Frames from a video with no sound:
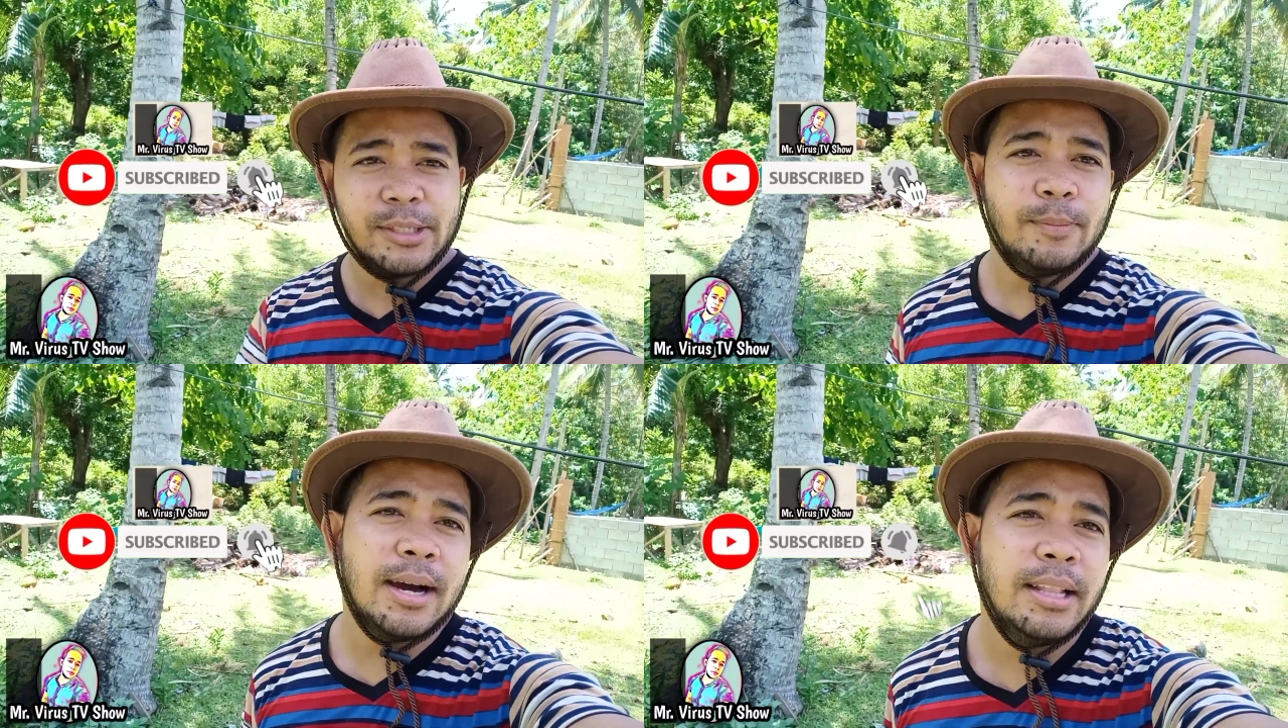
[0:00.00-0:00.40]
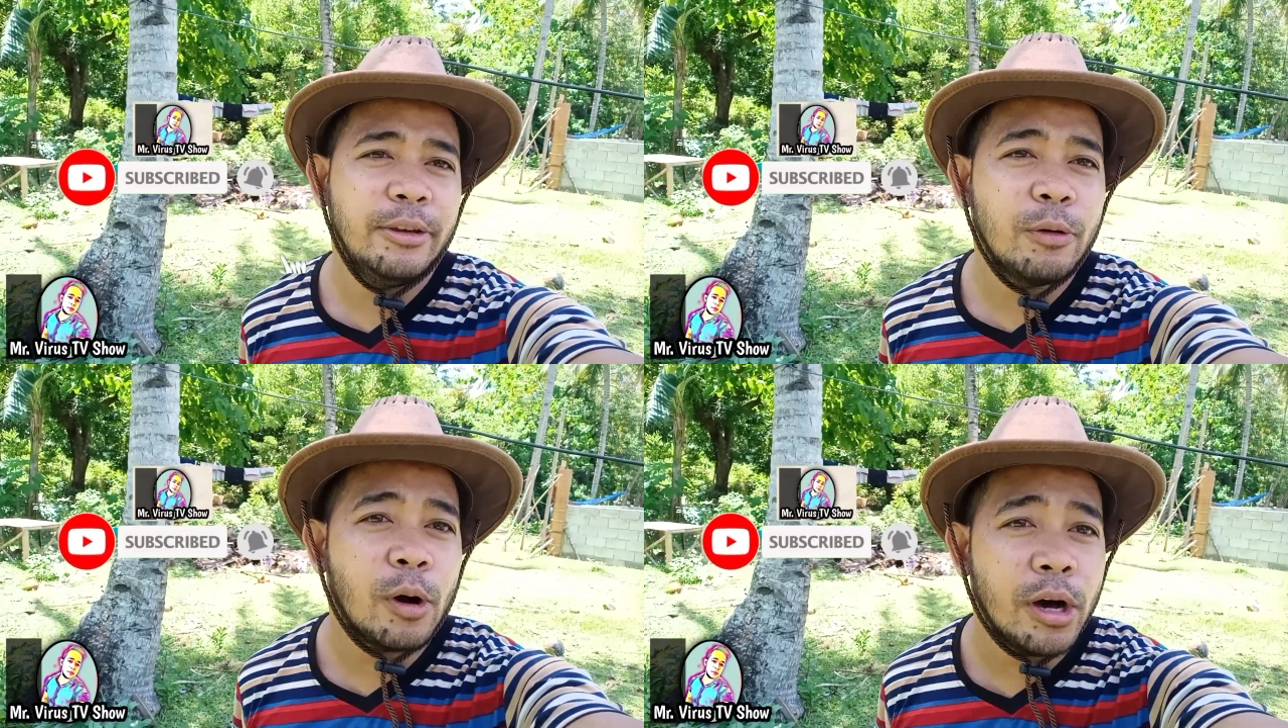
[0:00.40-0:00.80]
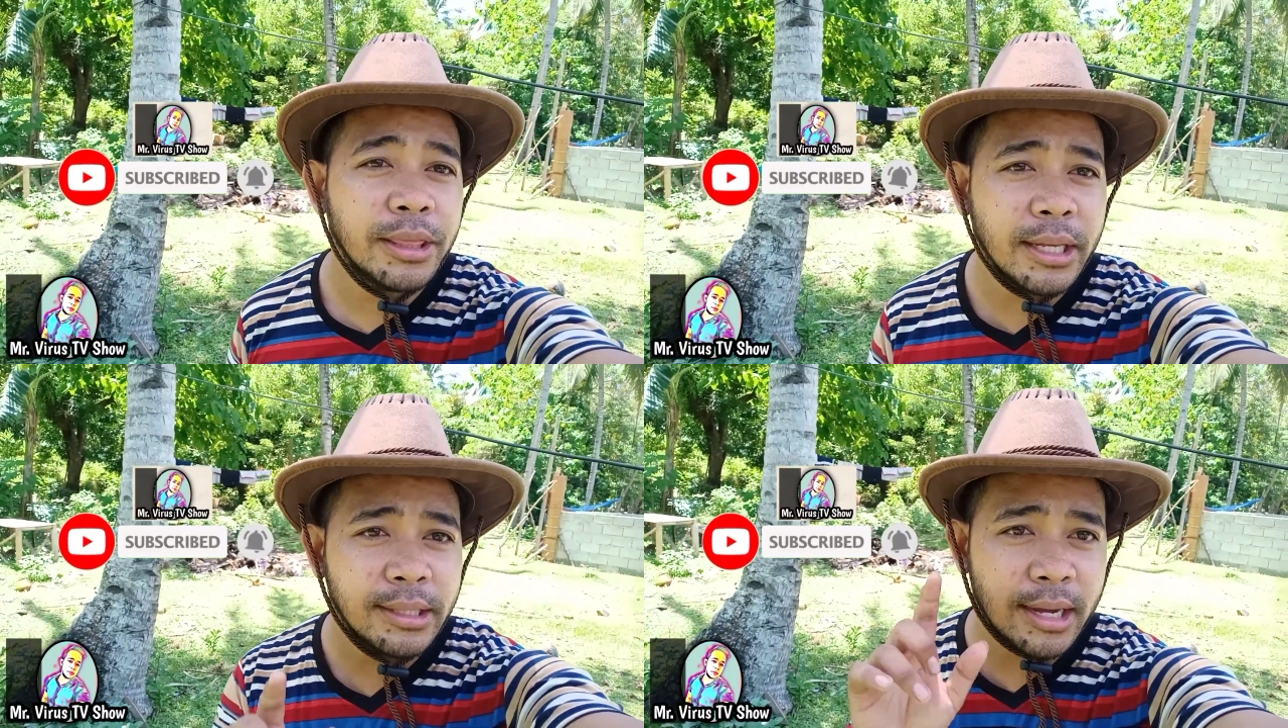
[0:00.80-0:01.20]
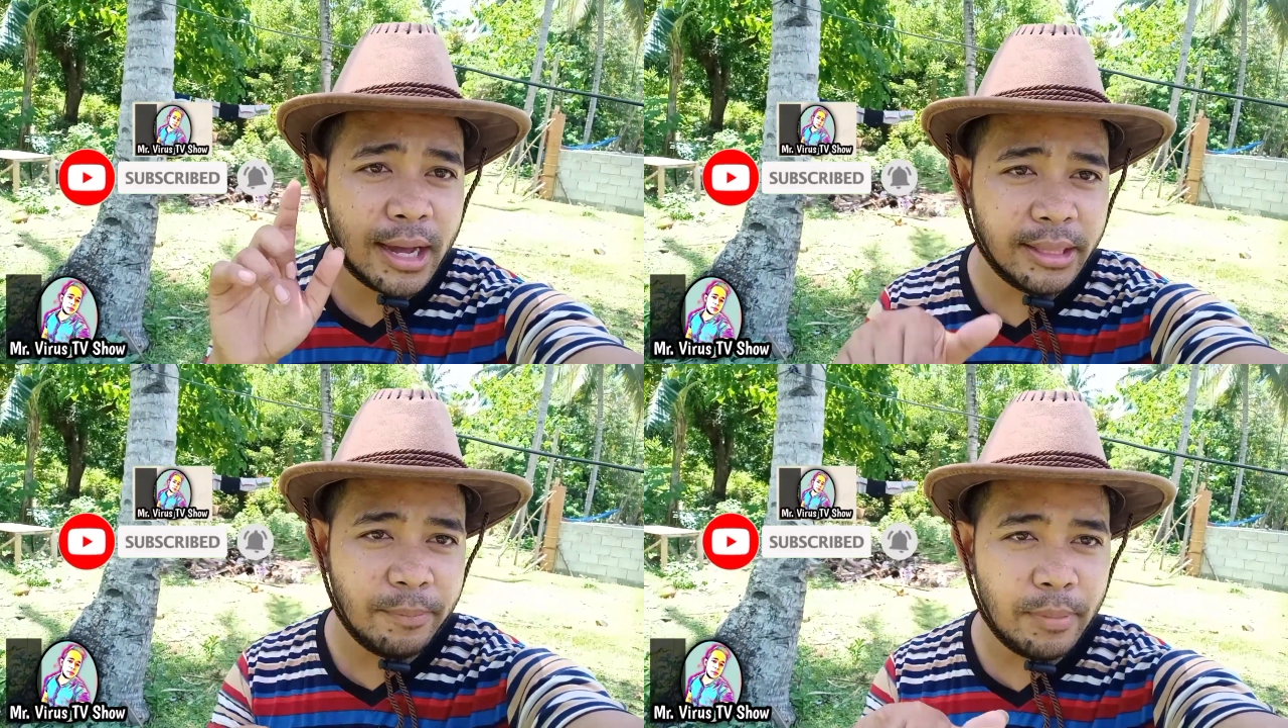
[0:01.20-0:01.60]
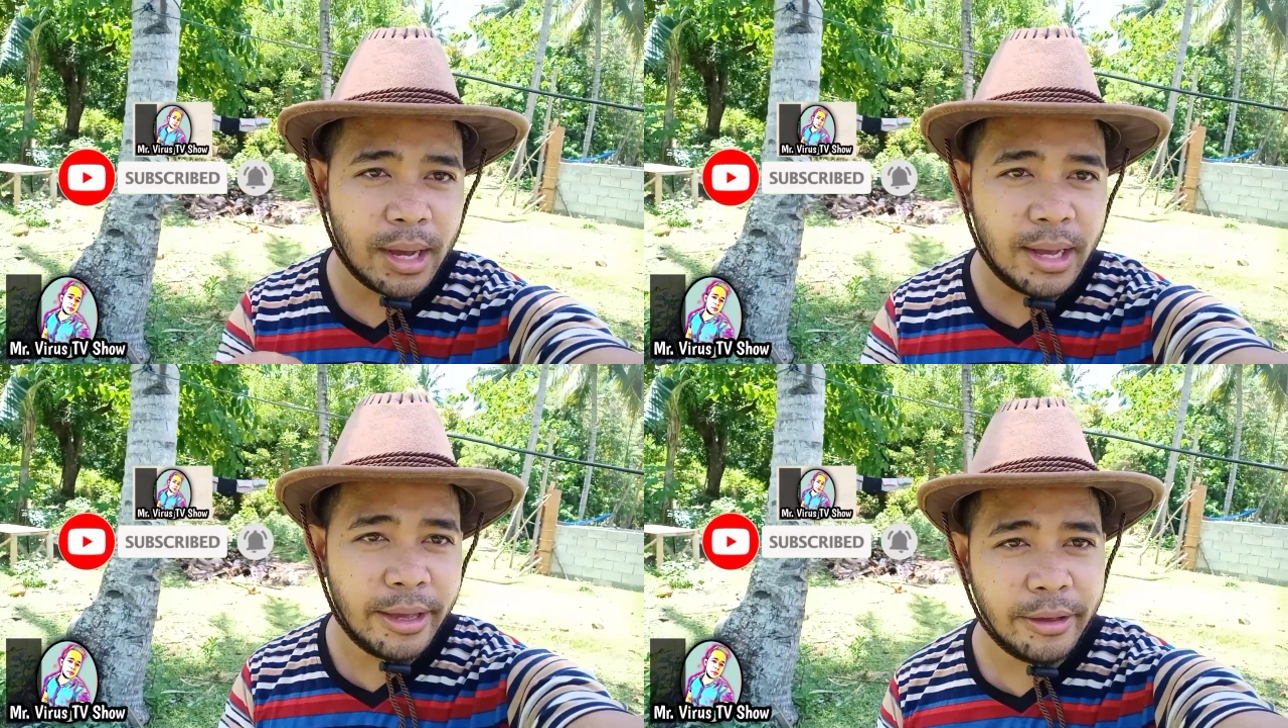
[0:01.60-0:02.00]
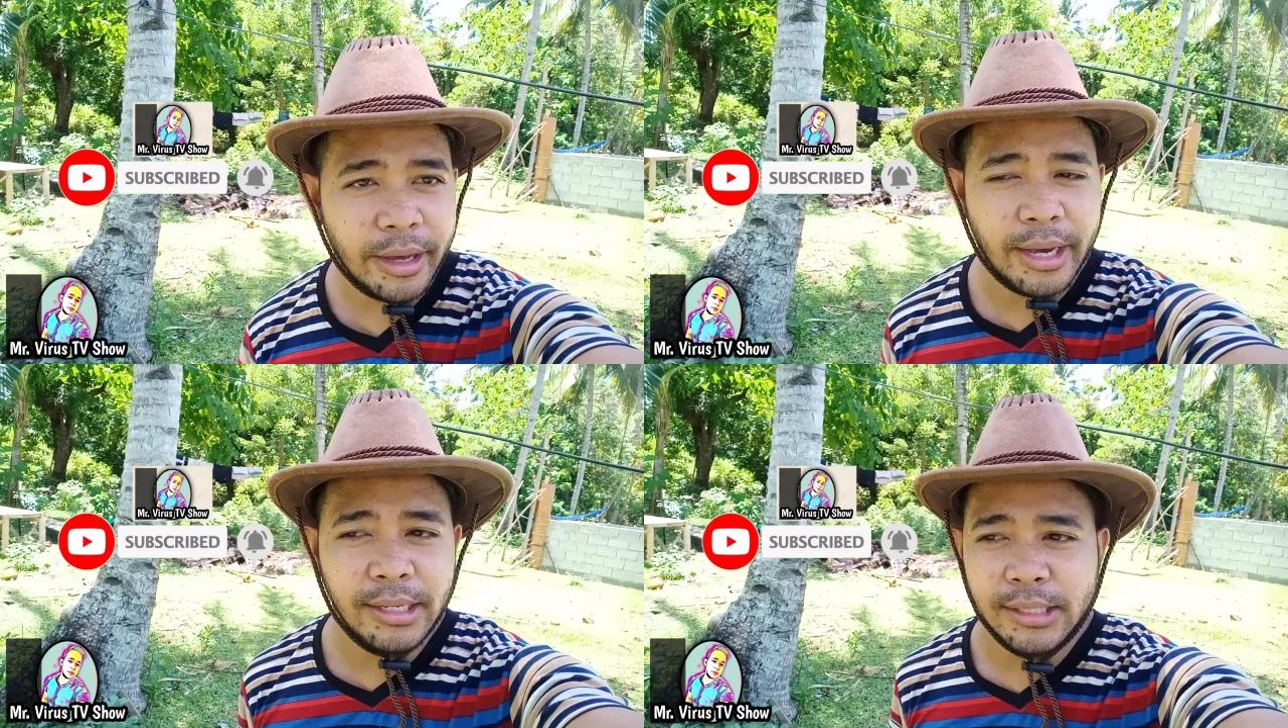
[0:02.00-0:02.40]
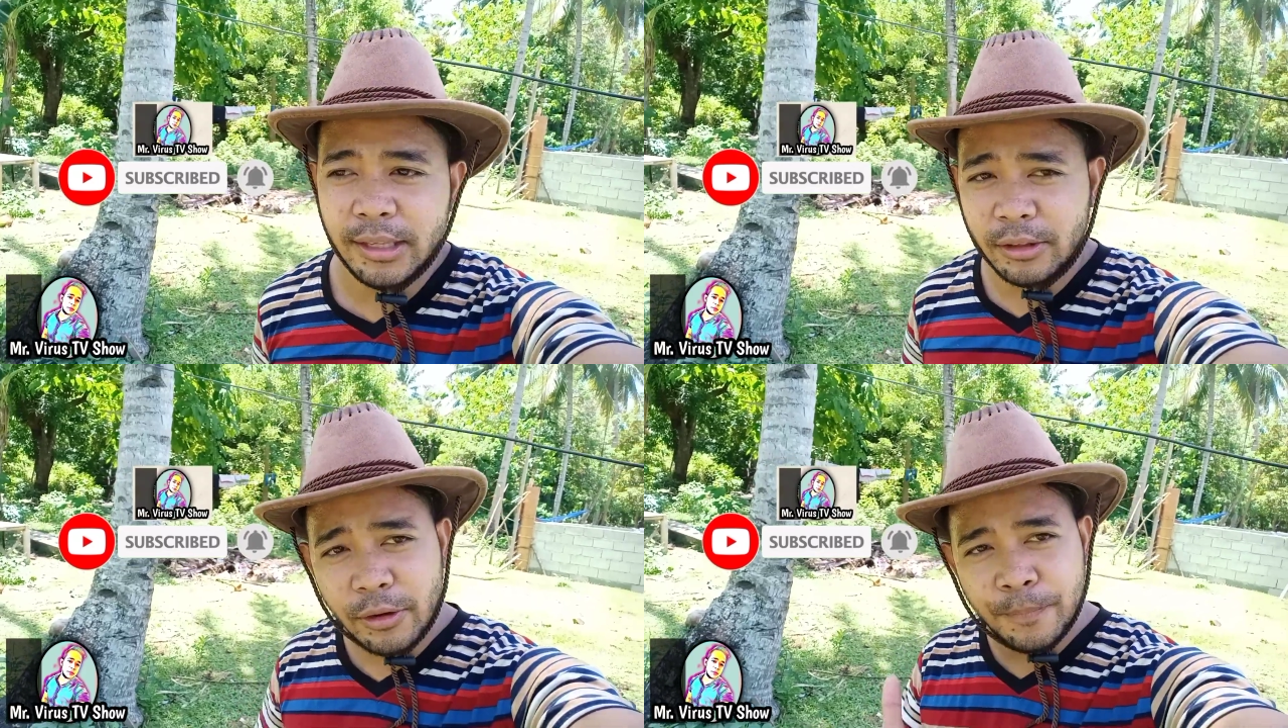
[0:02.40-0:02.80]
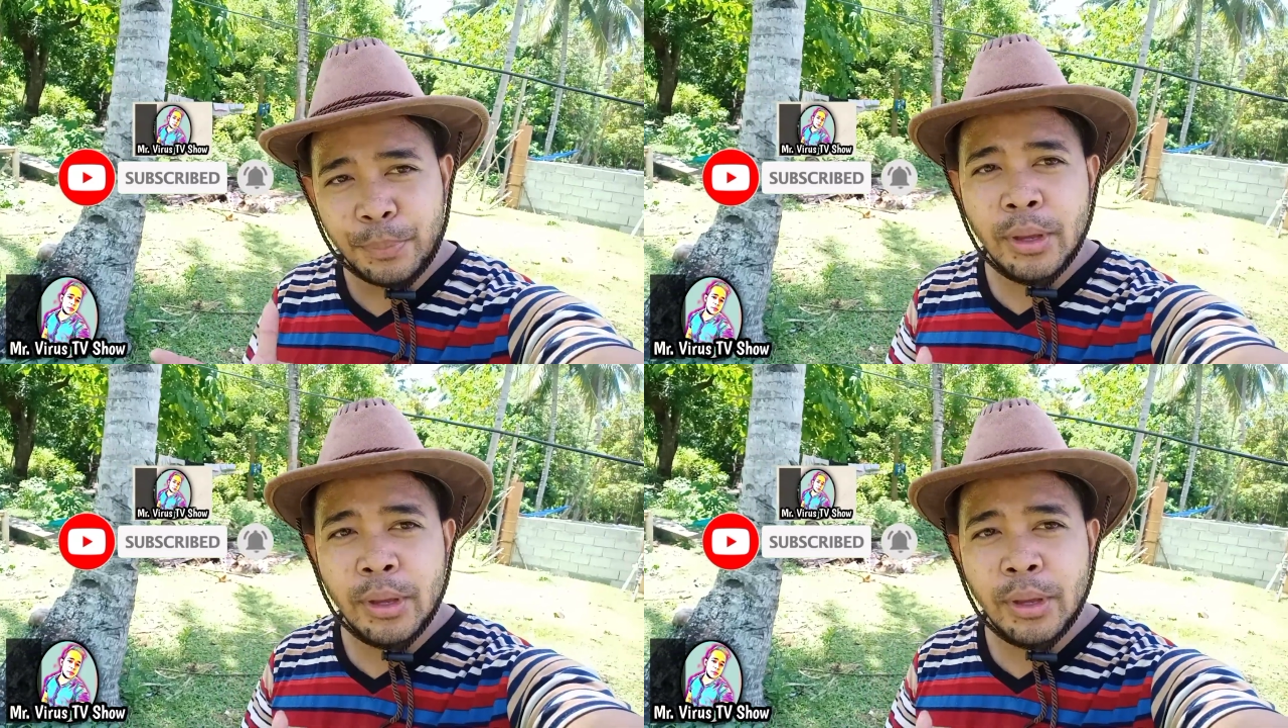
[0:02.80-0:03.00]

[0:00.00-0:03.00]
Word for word: So bali yung content ng ating vlog ngayon guys, ito.